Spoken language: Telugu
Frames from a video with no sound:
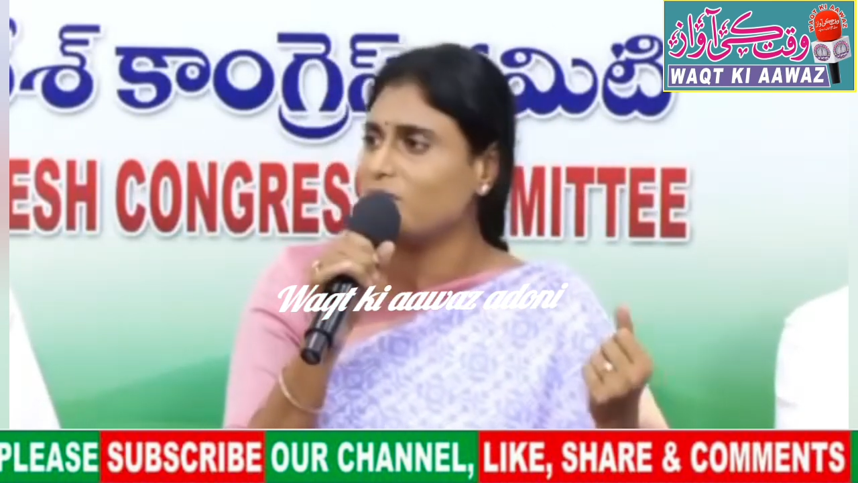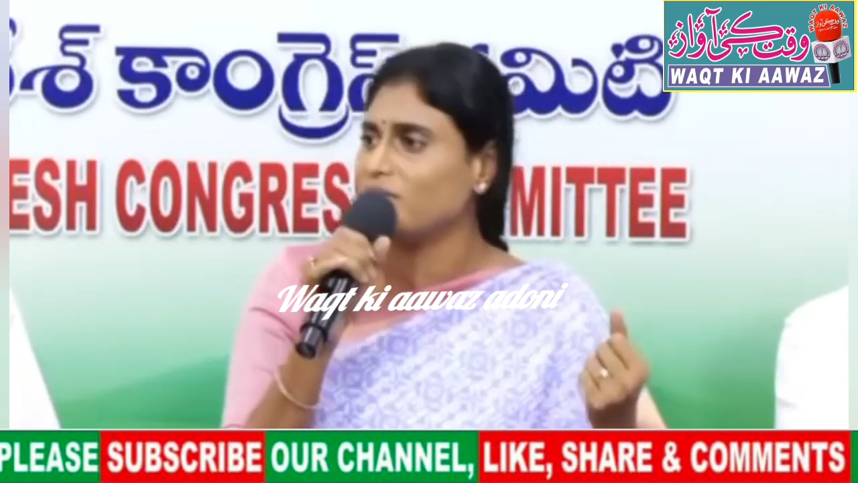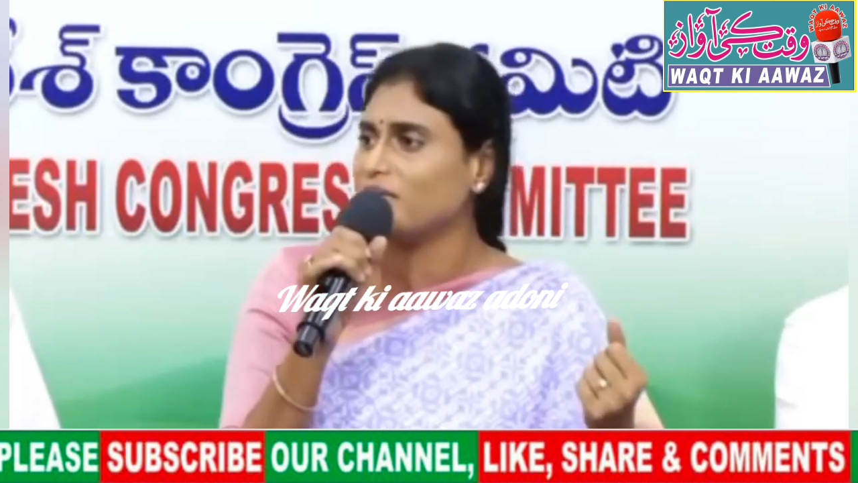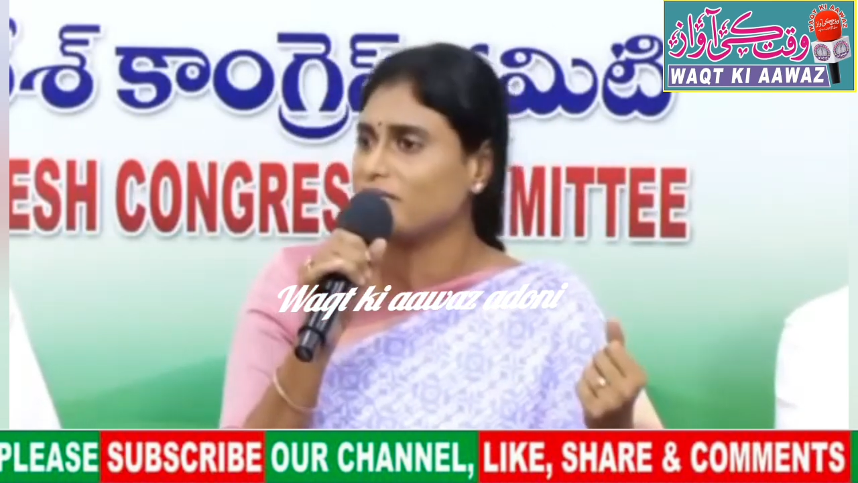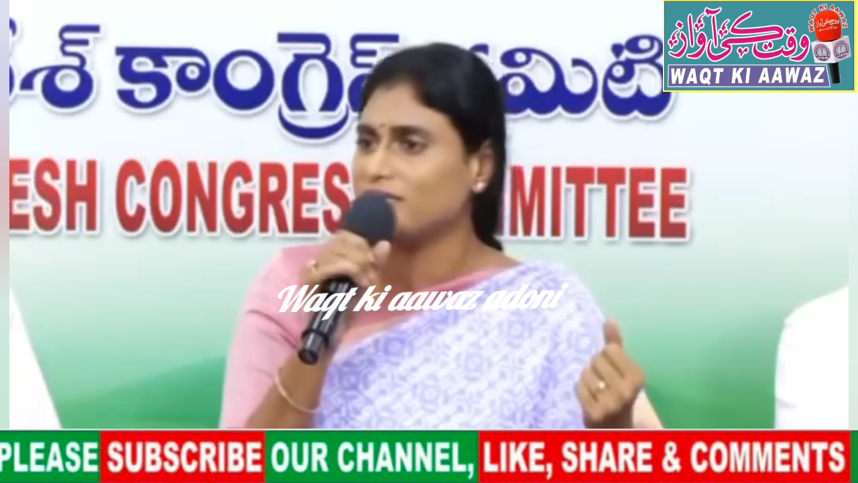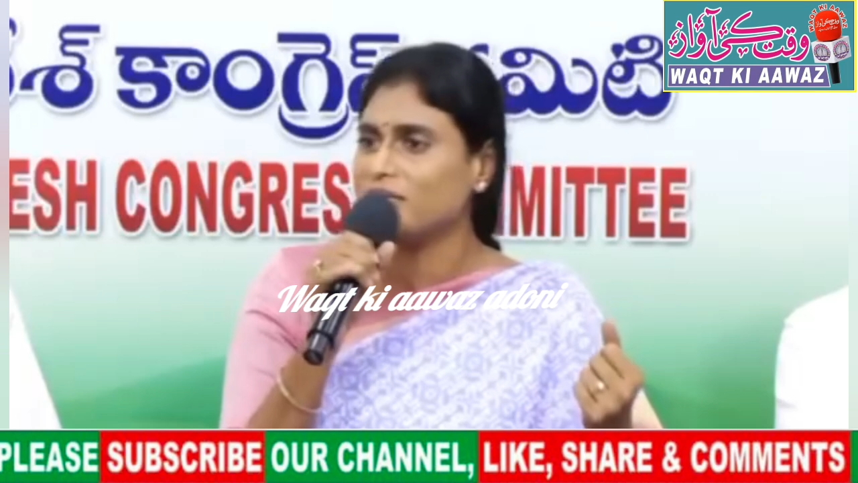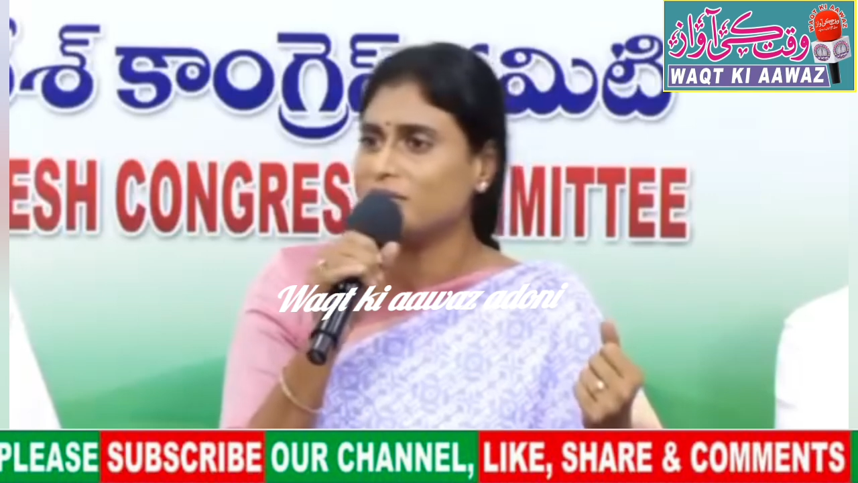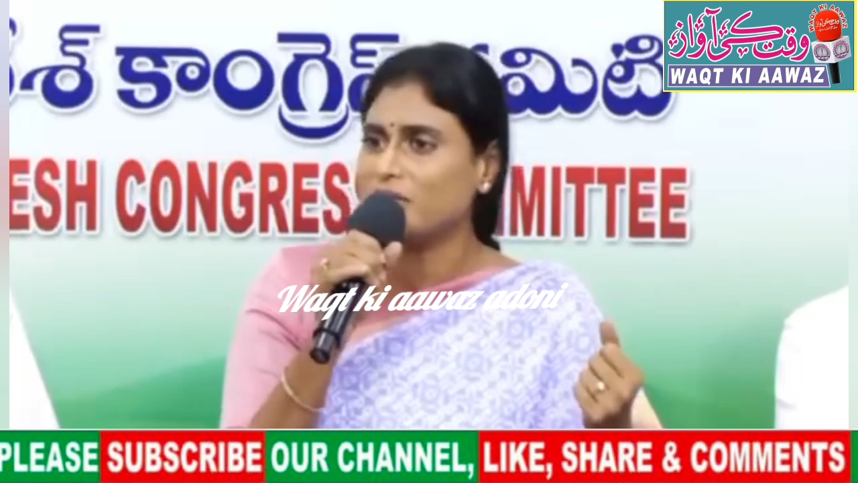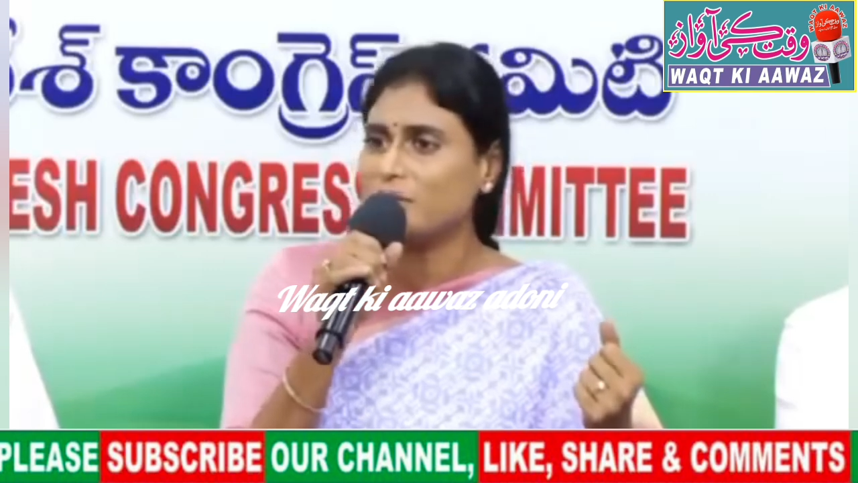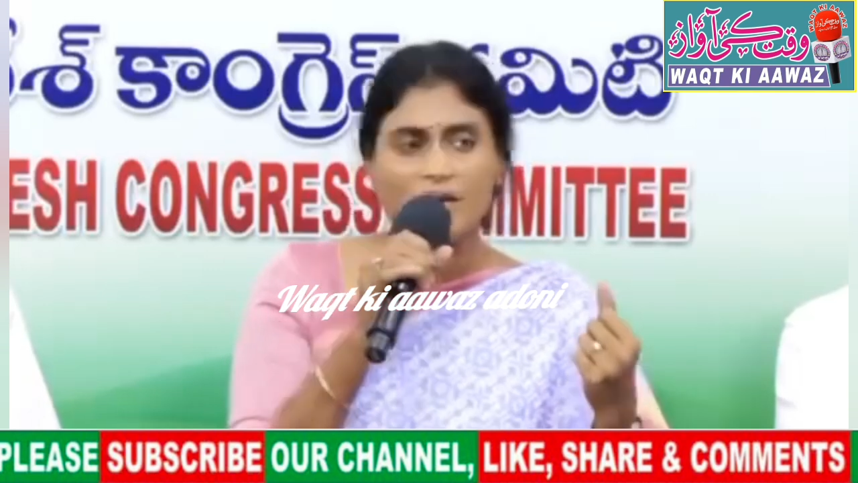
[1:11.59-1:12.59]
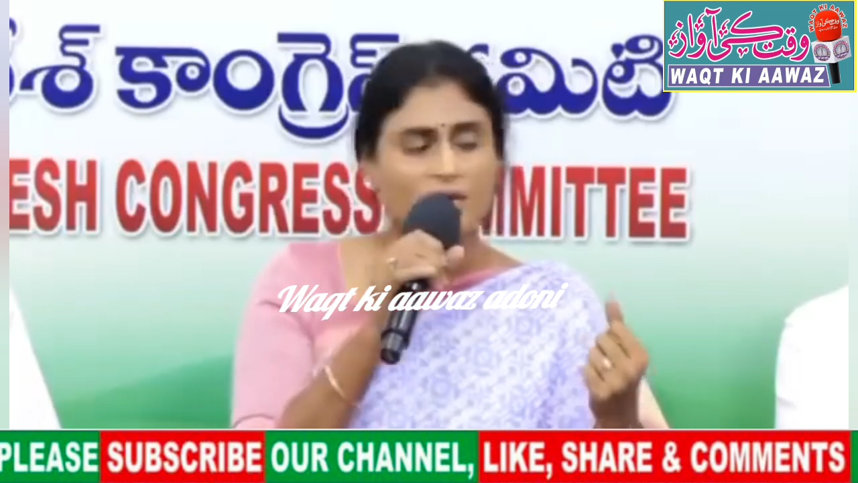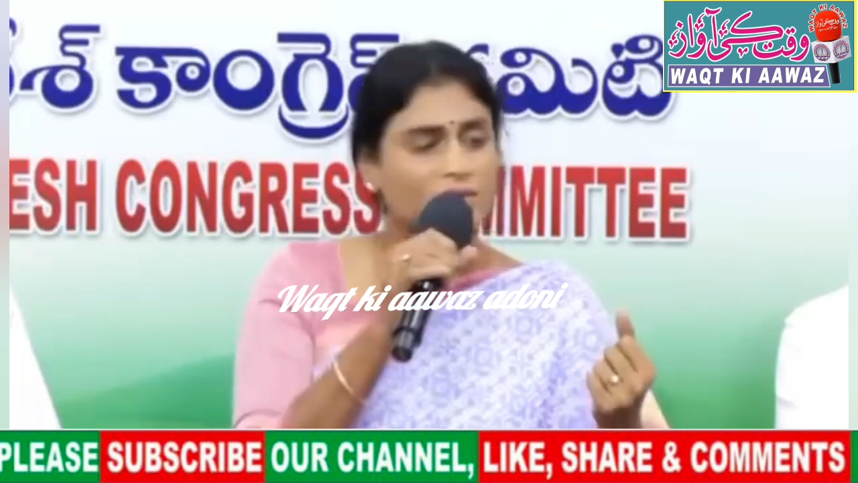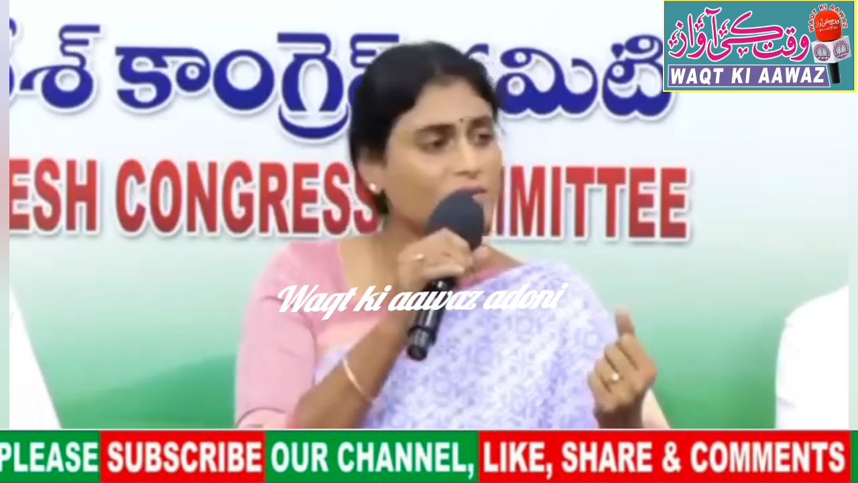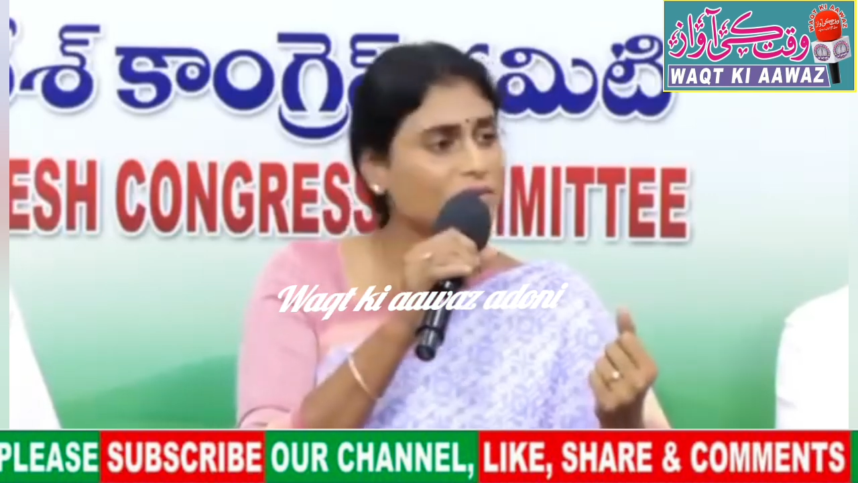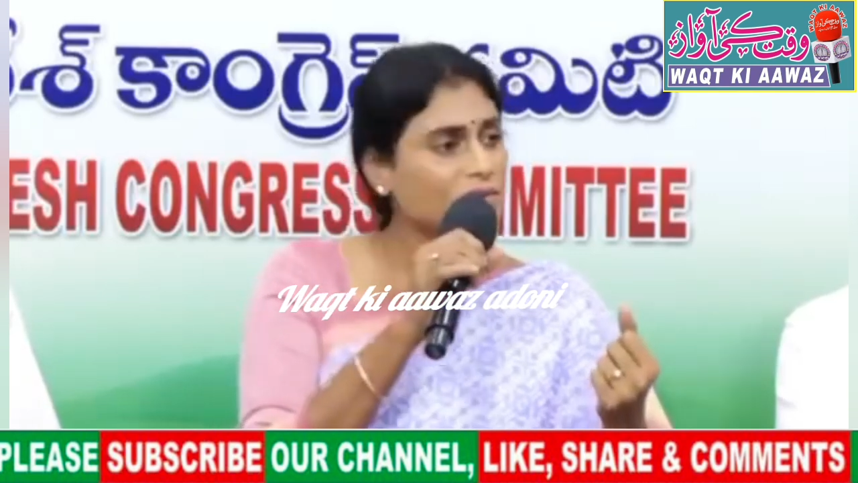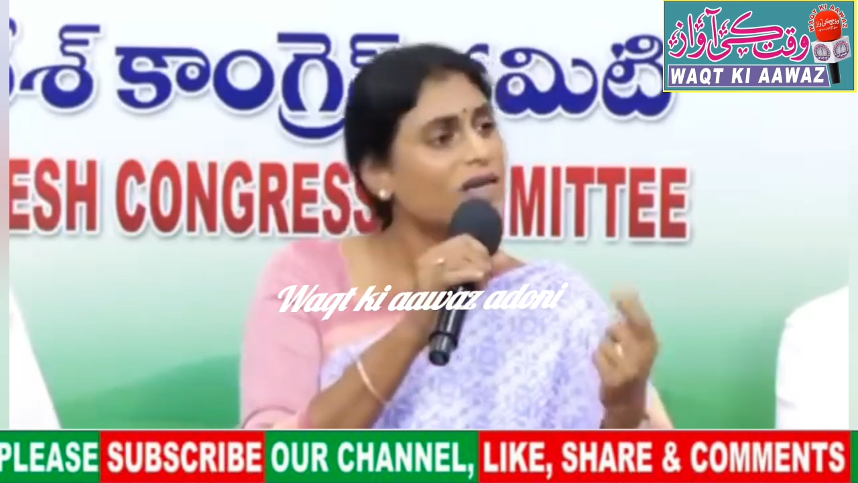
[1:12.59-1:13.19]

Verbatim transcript: ఖర్చు పెట్టారు సిద్ధం సభలకు